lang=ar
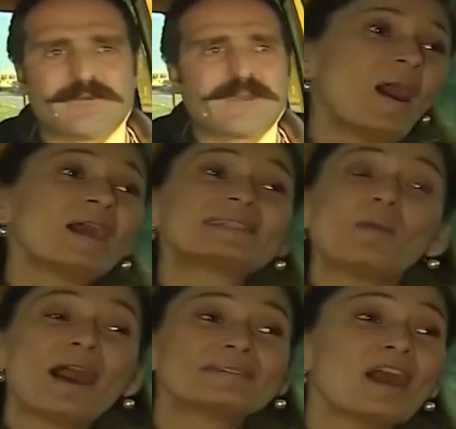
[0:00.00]
من
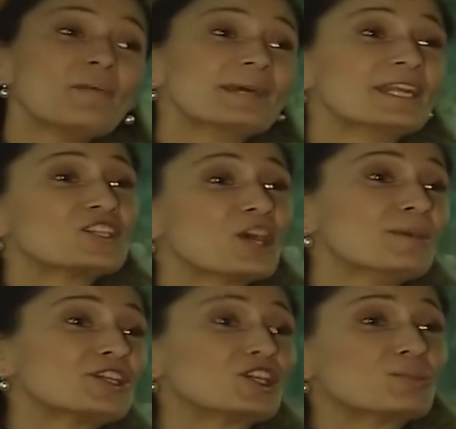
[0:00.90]
الصبح
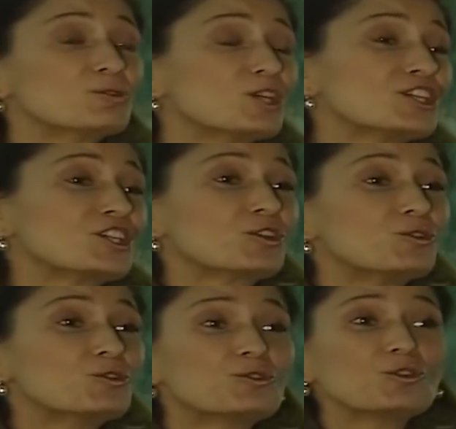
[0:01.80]
مواعين
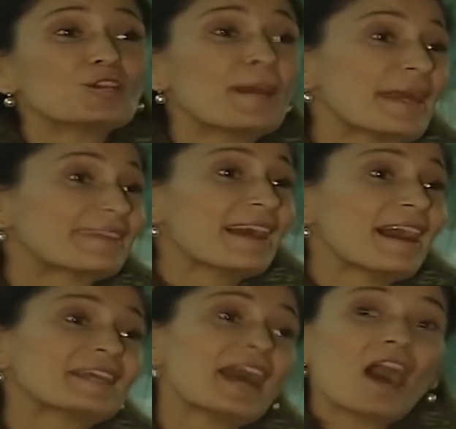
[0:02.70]
وملابس
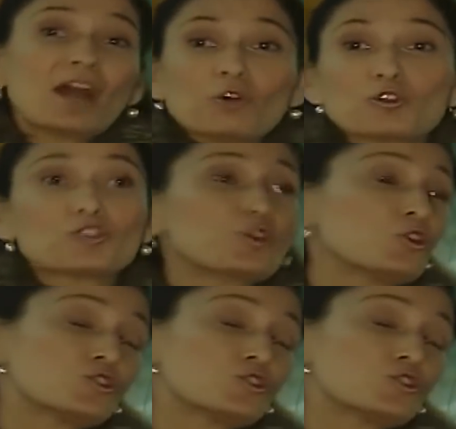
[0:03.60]
واوتي وتنظيف